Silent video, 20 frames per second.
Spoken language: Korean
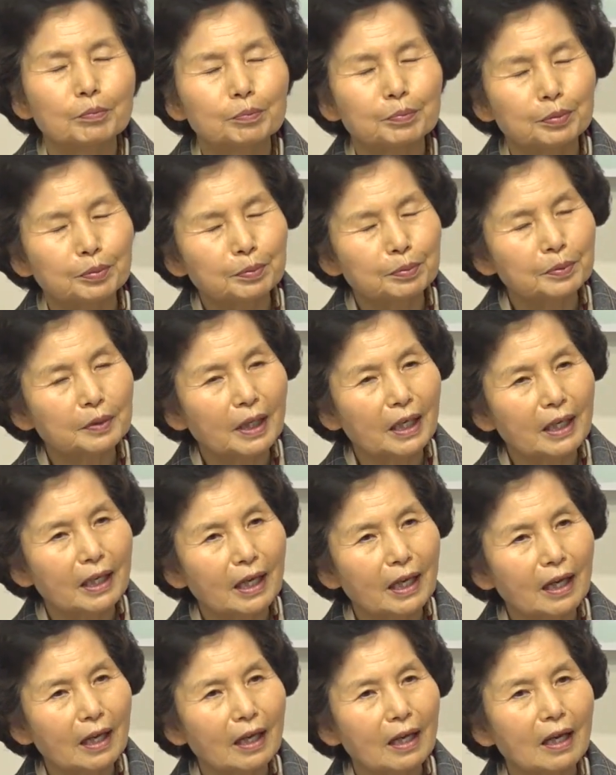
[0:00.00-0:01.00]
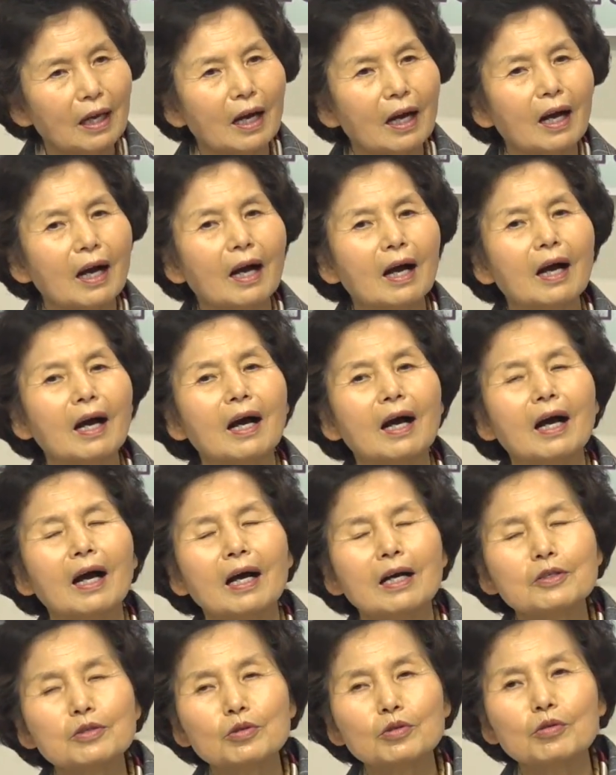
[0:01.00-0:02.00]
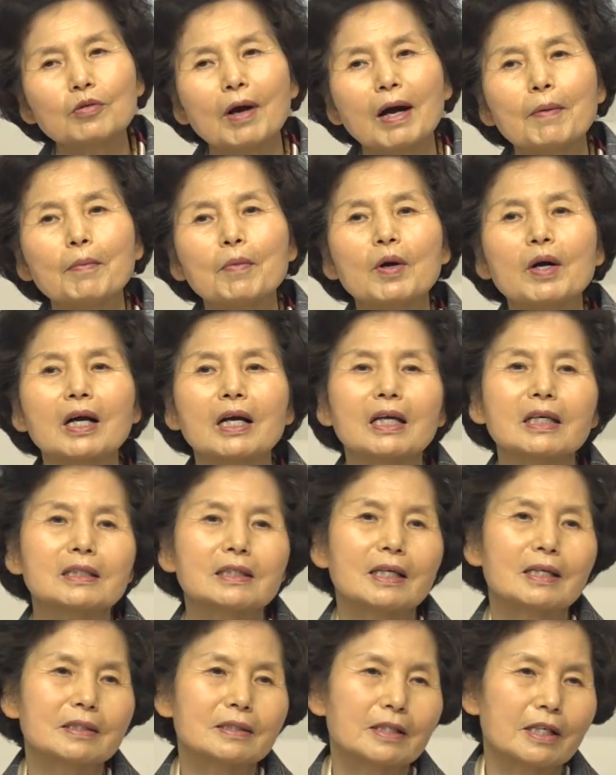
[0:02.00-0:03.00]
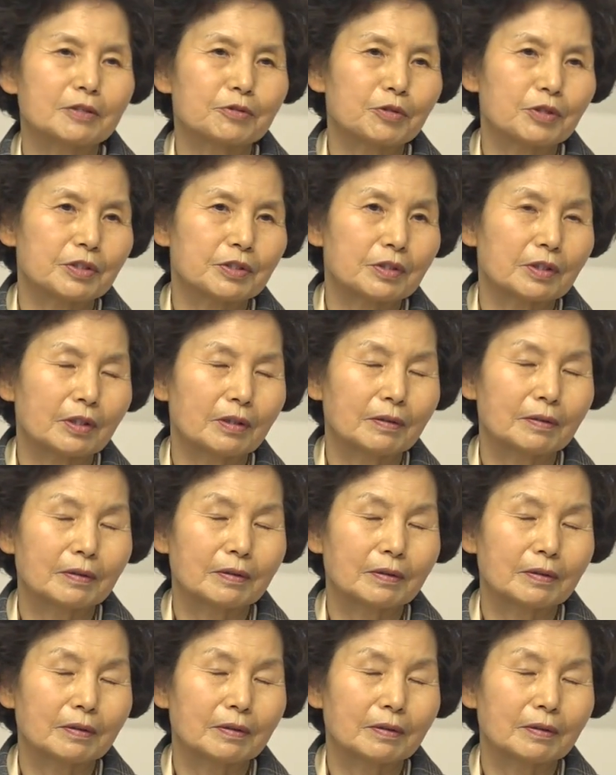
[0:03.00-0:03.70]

부부간에 아주 화목하게 잘 살 수 있어요.